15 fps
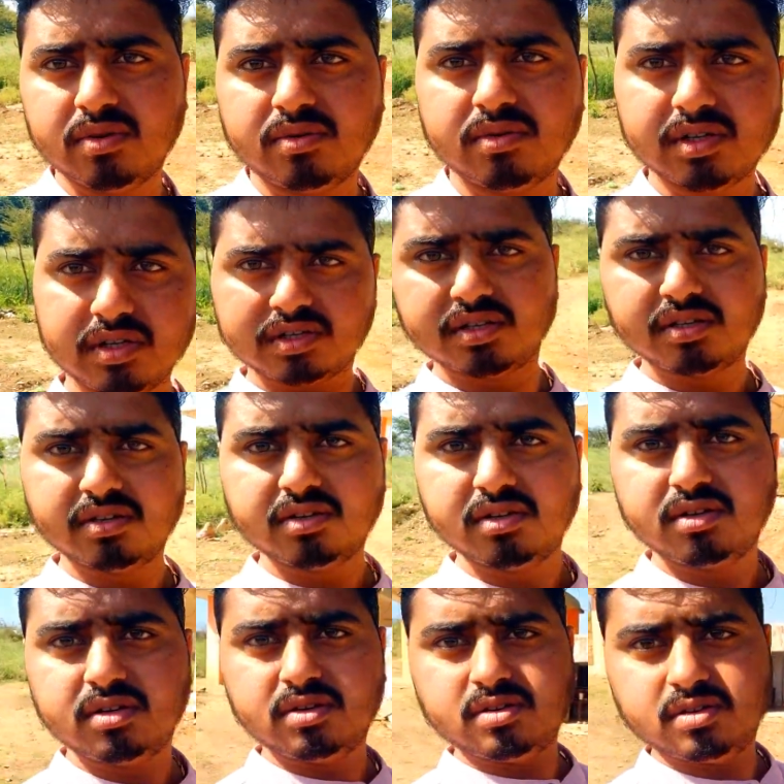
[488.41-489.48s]
ओके
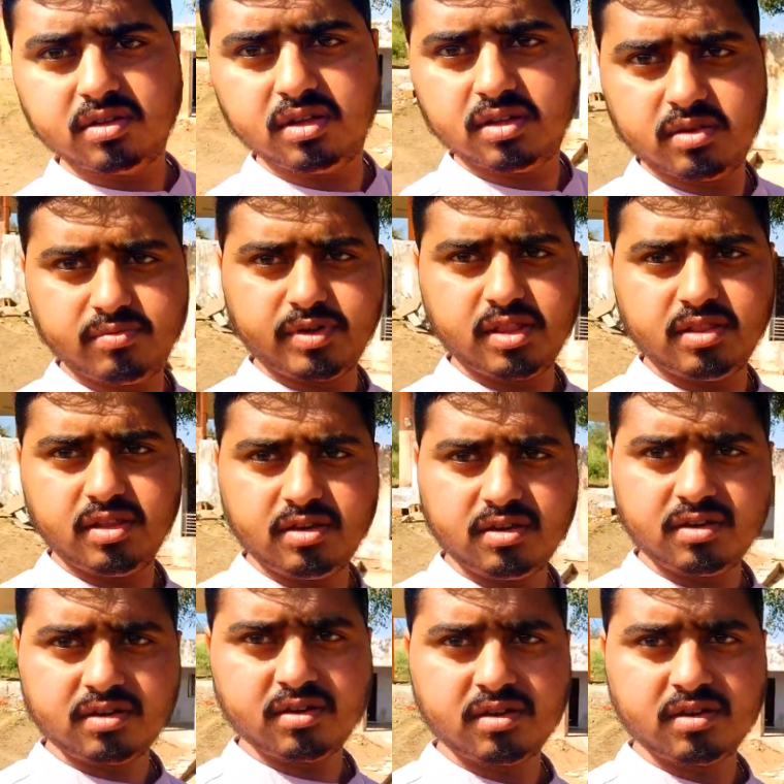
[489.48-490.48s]
यह है मंदिर